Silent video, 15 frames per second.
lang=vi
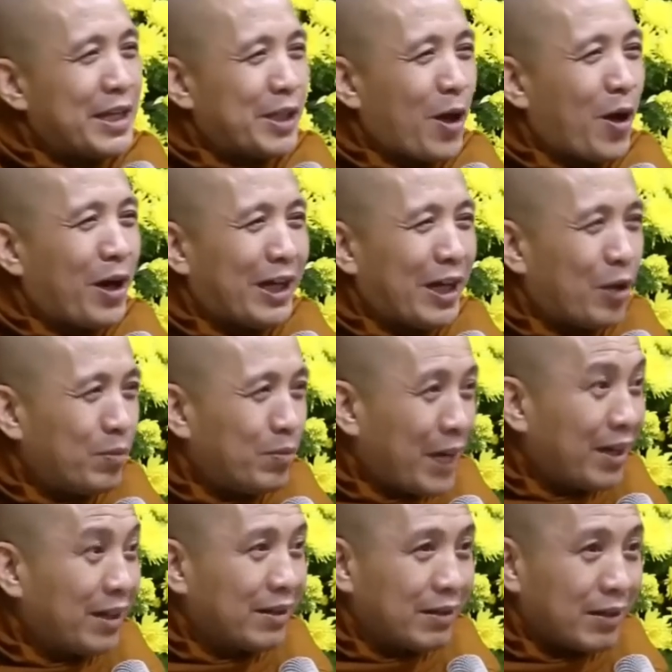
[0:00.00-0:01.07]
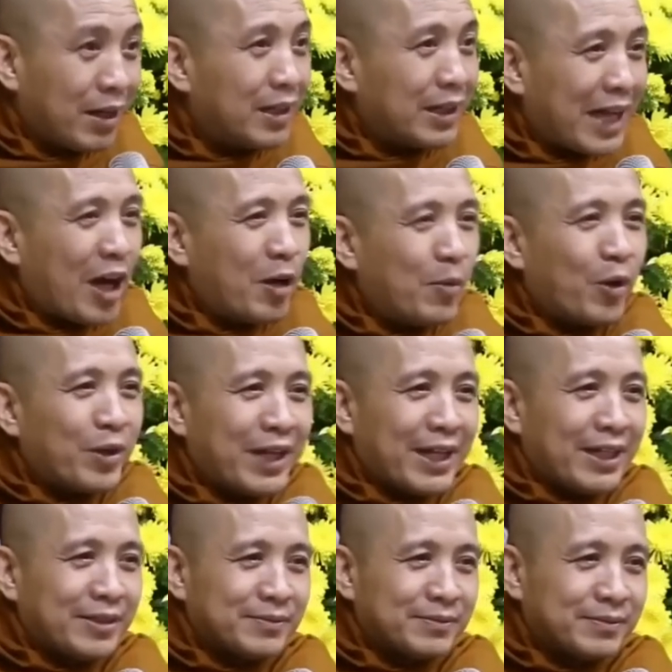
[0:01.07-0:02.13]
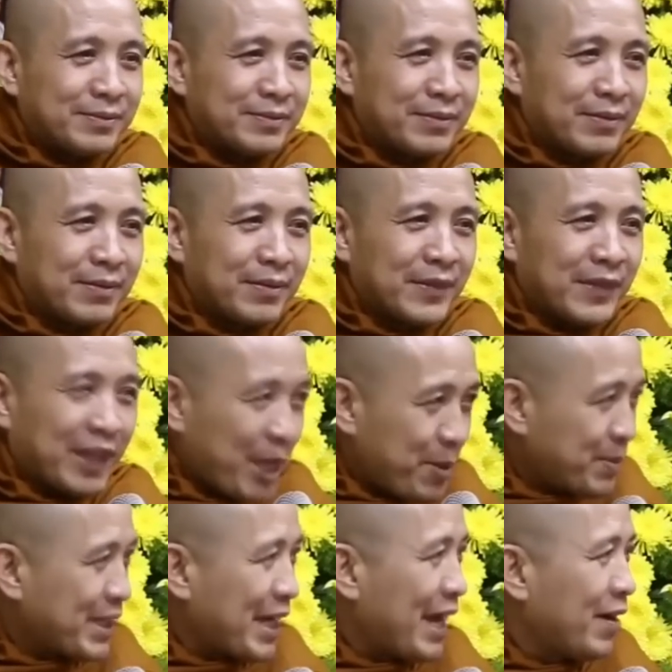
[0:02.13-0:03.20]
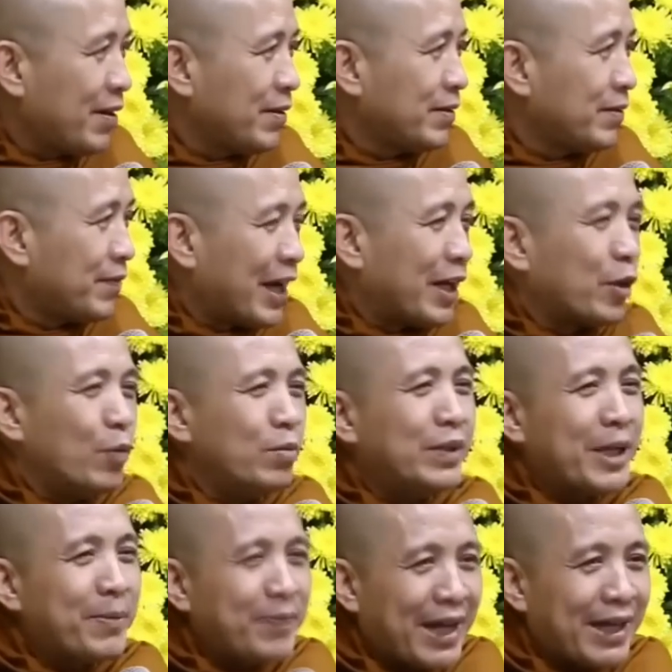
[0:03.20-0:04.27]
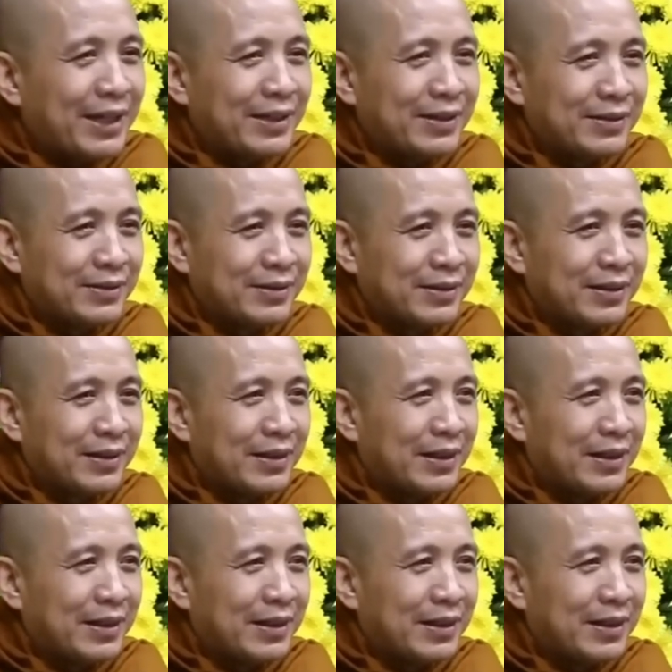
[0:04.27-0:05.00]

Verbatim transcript: tiền cho không mất lời cao mỗi ngày kiếp sau và cũng kiếp này